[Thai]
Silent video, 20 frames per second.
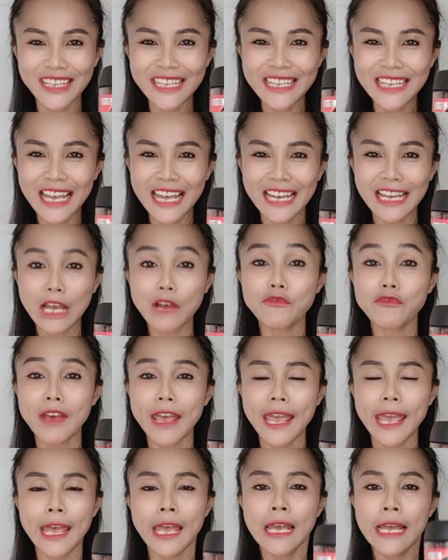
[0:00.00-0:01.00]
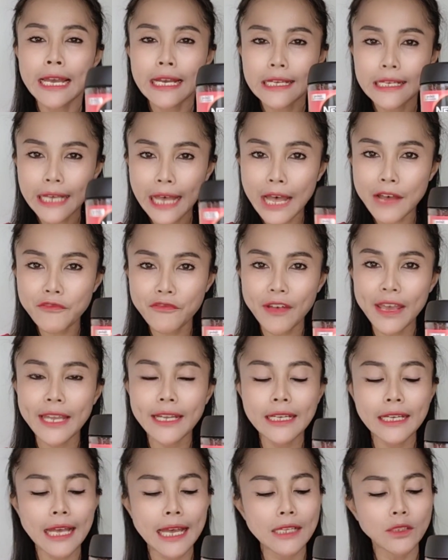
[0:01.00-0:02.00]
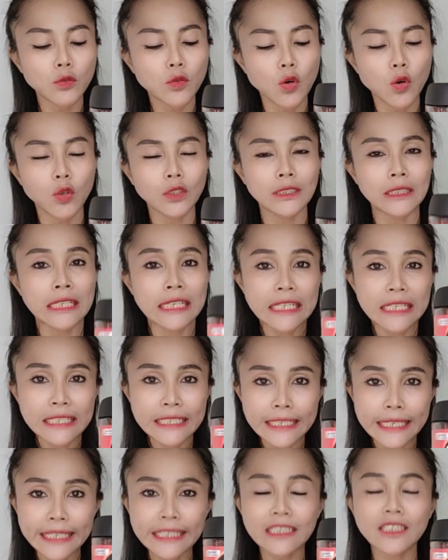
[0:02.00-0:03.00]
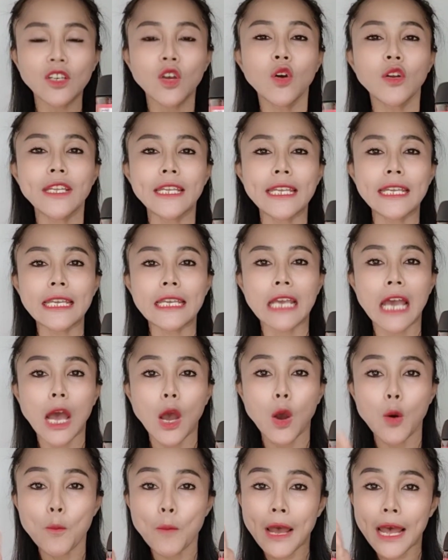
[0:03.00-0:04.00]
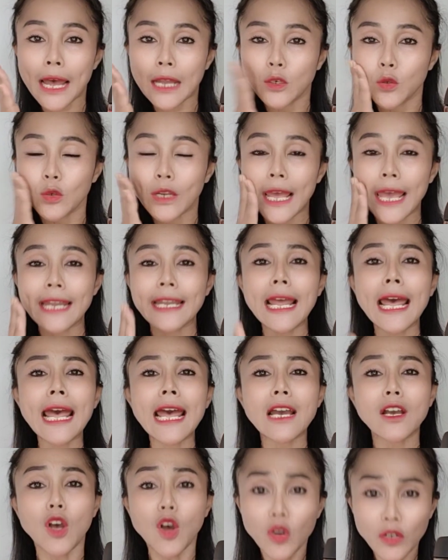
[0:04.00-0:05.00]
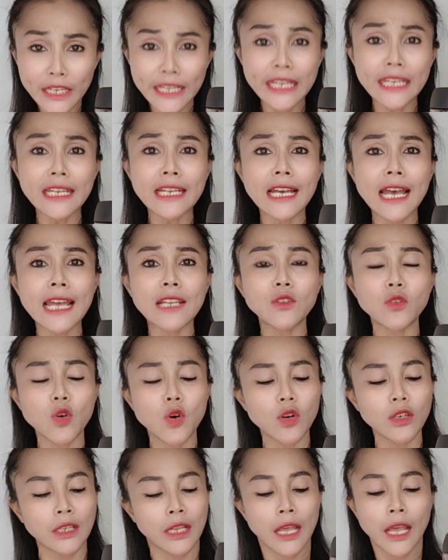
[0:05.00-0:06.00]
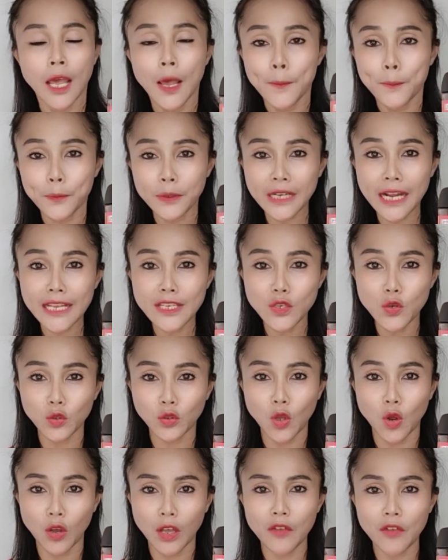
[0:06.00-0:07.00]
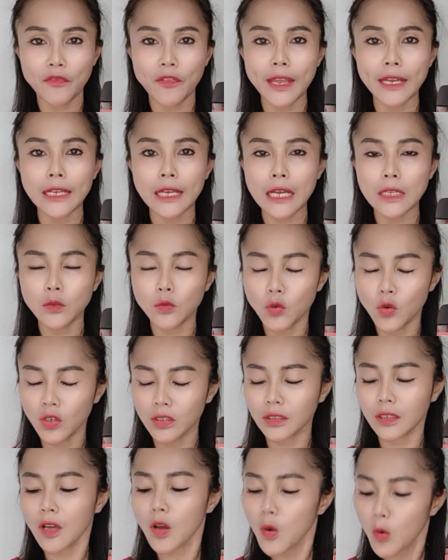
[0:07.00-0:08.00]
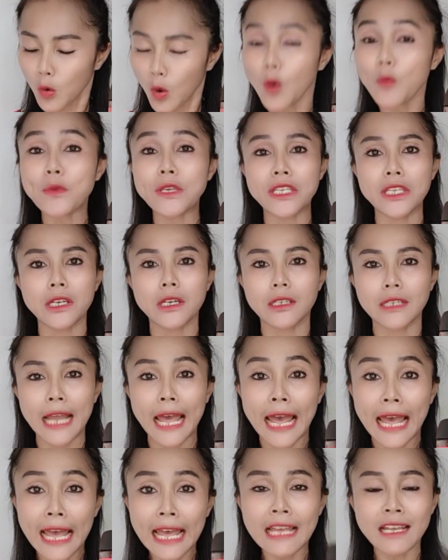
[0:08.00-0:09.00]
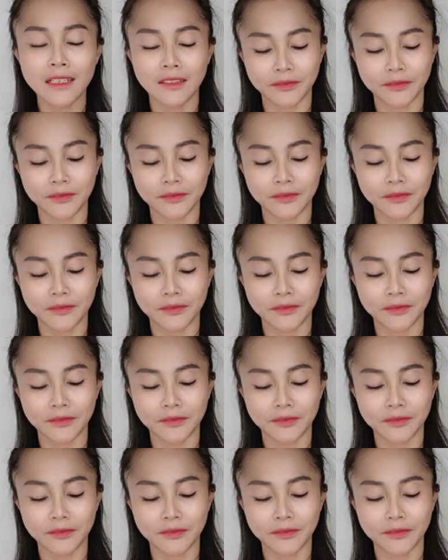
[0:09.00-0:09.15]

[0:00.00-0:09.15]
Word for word: นี่ค่ะ กาแฟ กาแฟนะคะ ทุกคนกินก็ดี เอามาดูแลหน้าก็ดีนะคะ ทุกคนประโยชน์ของกาแฟนะคะ ทุกคนก็ก็มีเยอะนะ